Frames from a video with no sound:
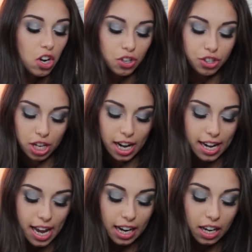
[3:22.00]
non ce n'è
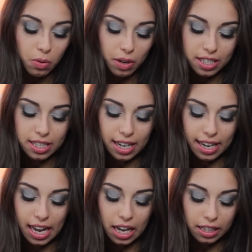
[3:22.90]
neanche una
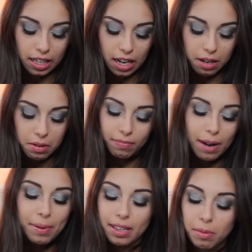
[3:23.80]
staccata,
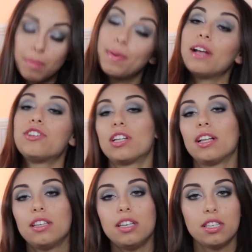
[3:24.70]
veramente mi piace
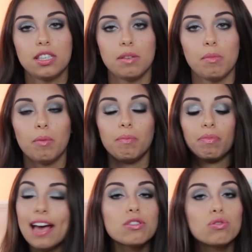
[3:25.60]
tantissimo.
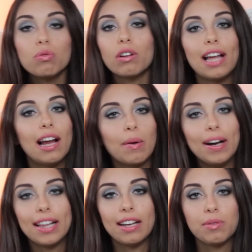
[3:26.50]
È assurda la
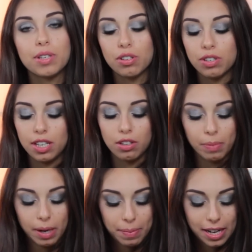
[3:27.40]
qualità di questo sito
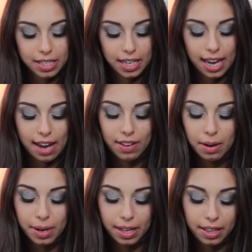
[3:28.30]
per i prezzi che ha,
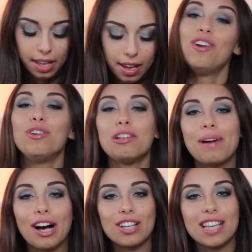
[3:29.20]
veramente.
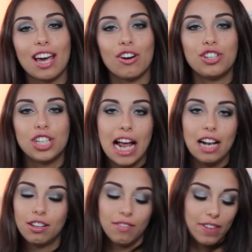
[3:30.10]
L'ultima cosa che ho
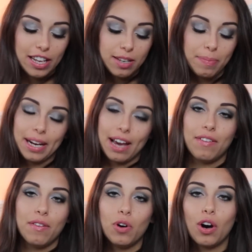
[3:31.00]
scelto invece perché
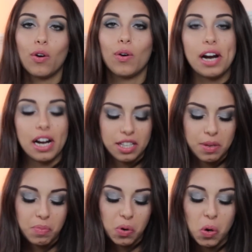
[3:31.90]
avevo ancora
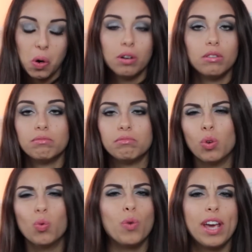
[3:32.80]
tipo
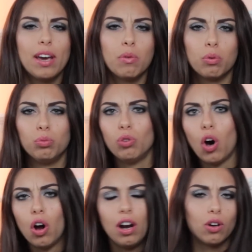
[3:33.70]
un euro, un
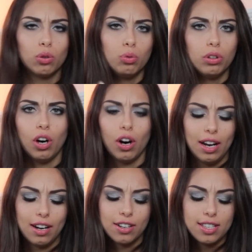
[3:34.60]
dollaro, due
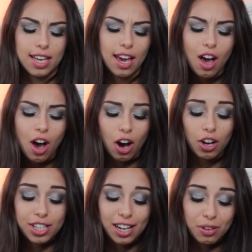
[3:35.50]
dollari così,
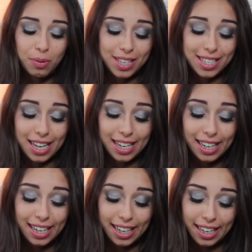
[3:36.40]
ho scelto questi
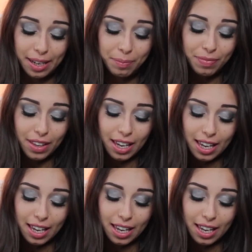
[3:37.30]
anellini